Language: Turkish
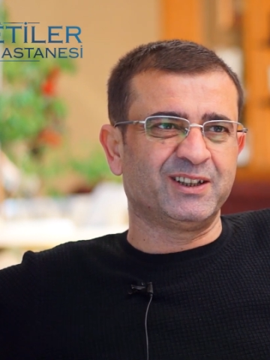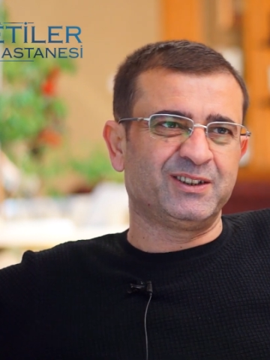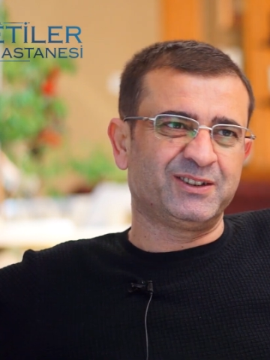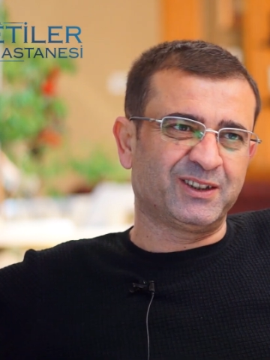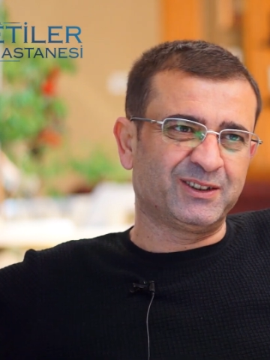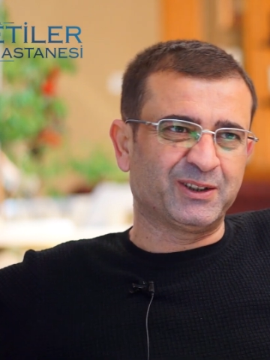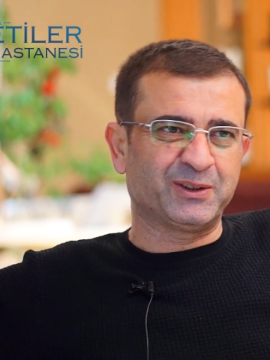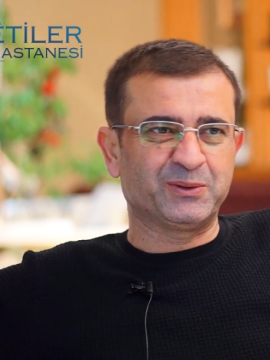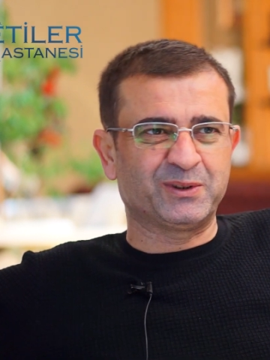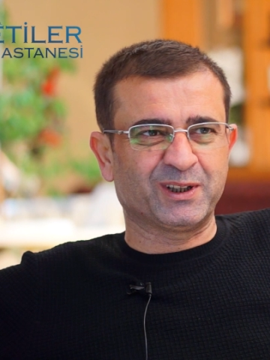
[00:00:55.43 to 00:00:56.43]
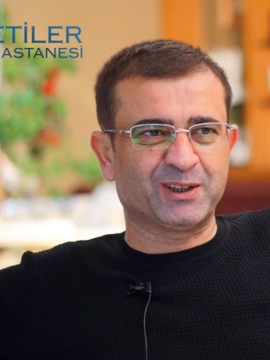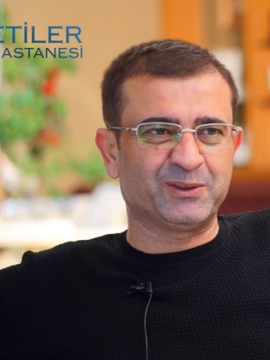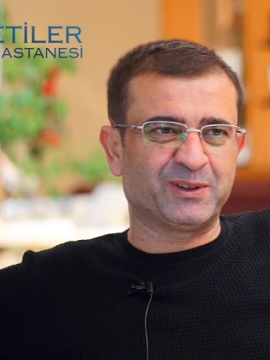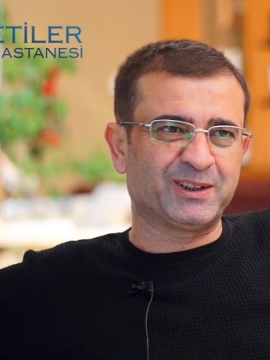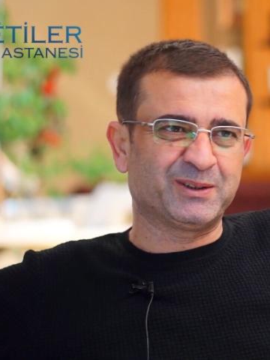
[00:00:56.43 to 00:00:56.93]
İnsan tereddütte
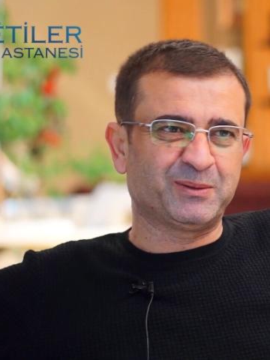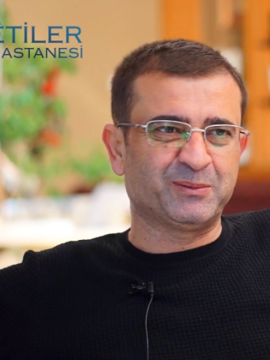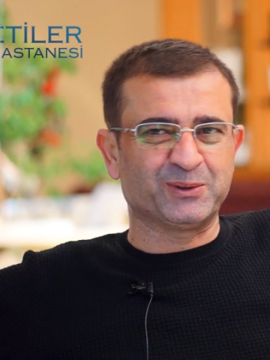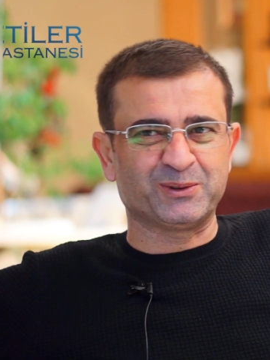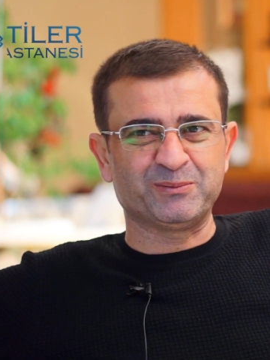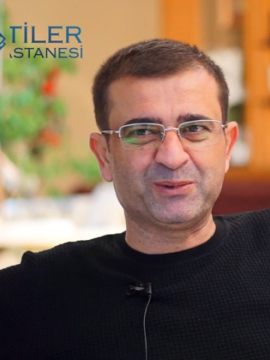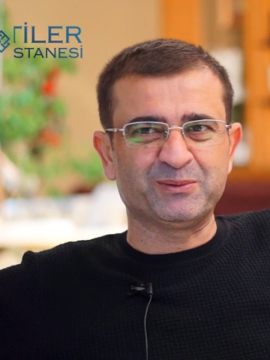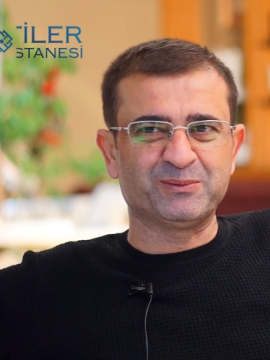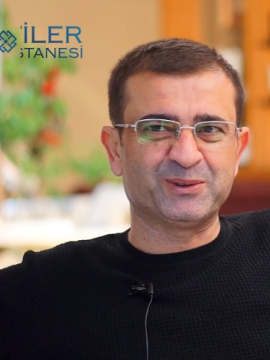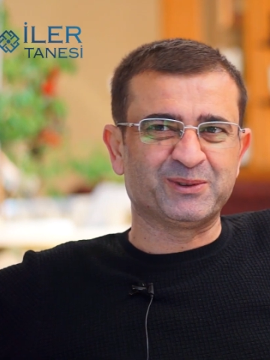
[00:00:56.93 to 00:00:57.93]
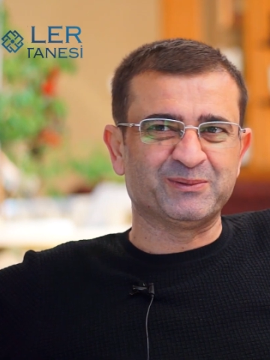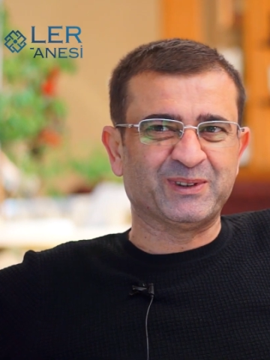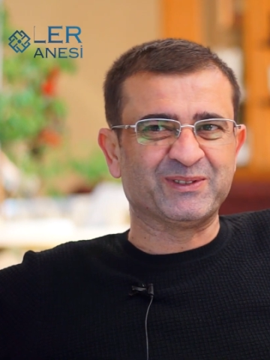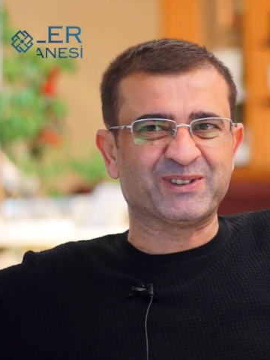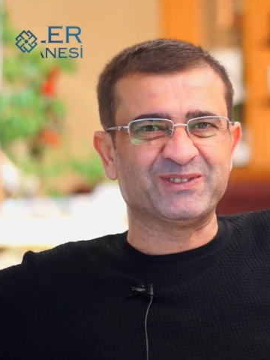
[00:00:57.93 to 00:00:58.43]
kalıyor. Acaba bozulmuş mu,
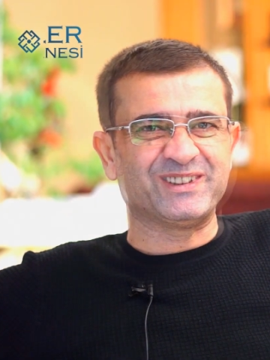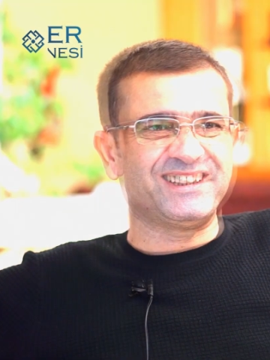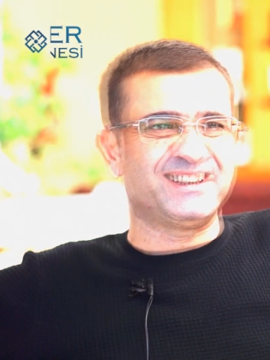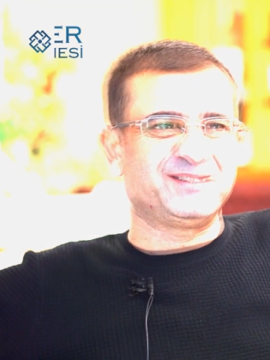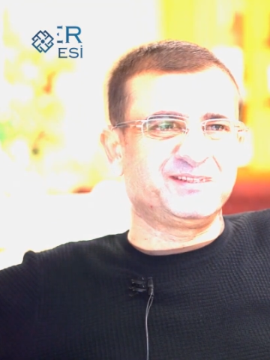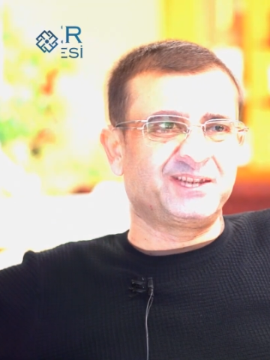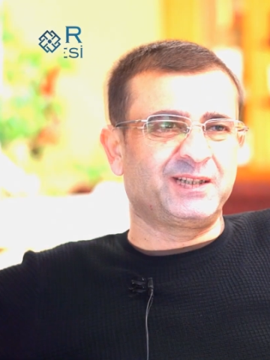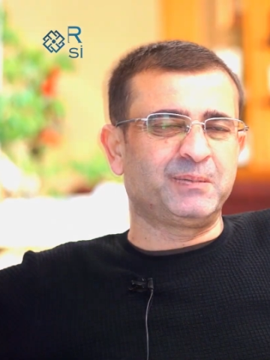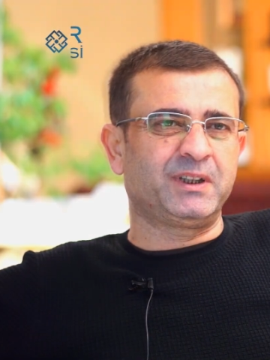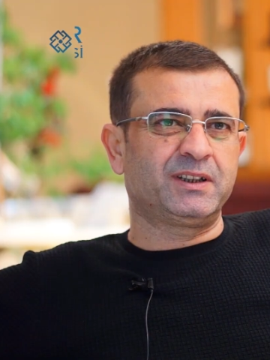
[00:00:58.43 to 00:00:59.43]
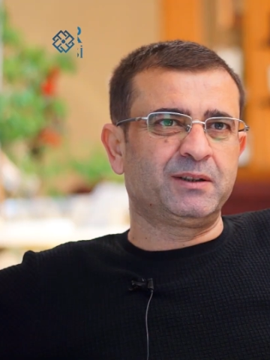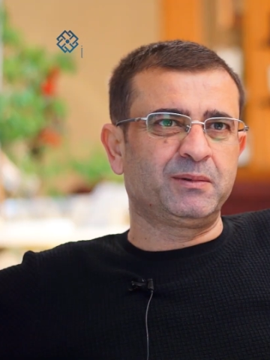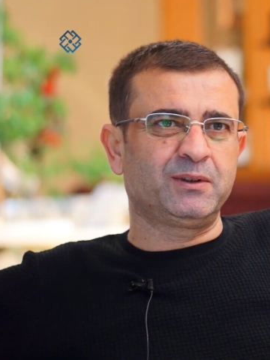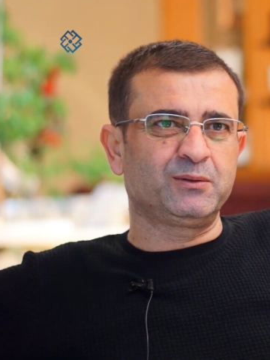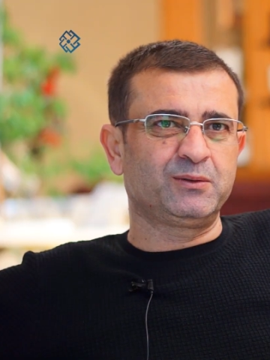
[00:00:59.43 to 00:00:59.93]
bozulmamış mı diye. Ameliyatı
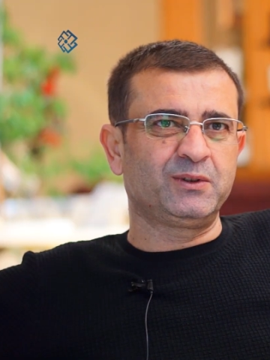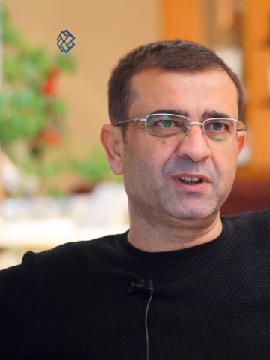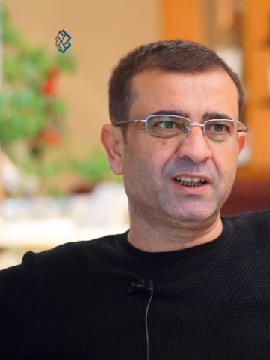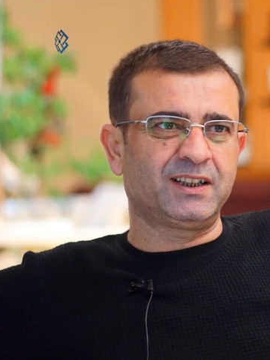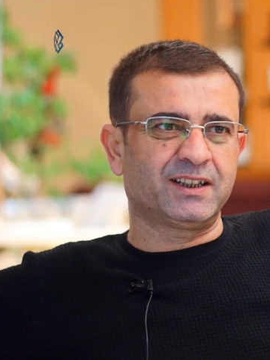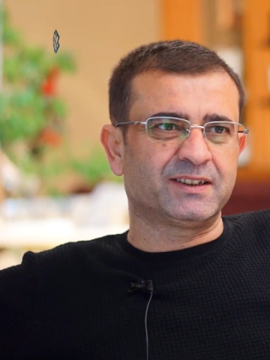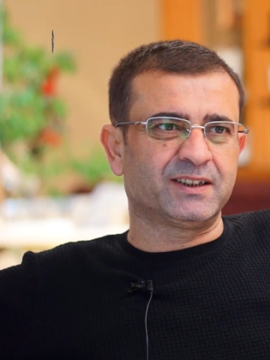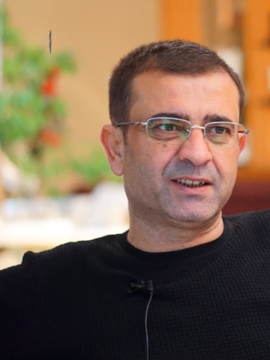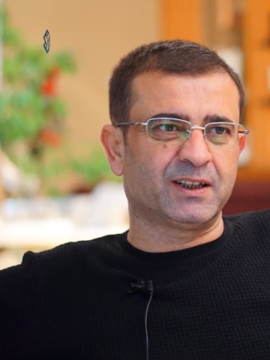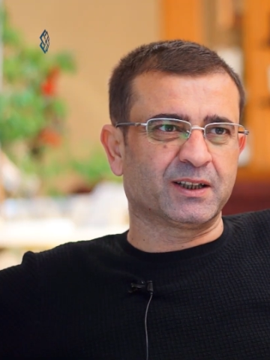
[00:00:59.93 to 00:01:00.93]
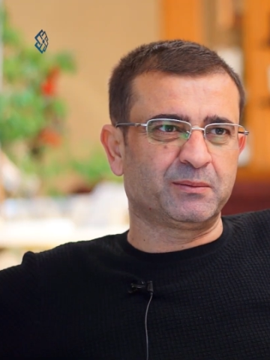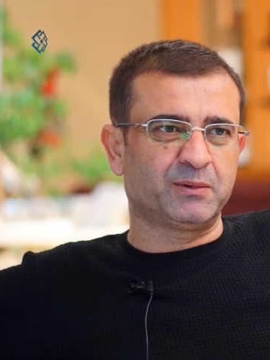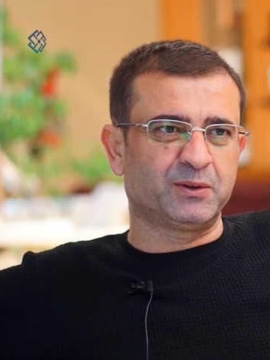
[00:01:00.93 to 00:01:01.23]
ben uzun yıllardır aslında takip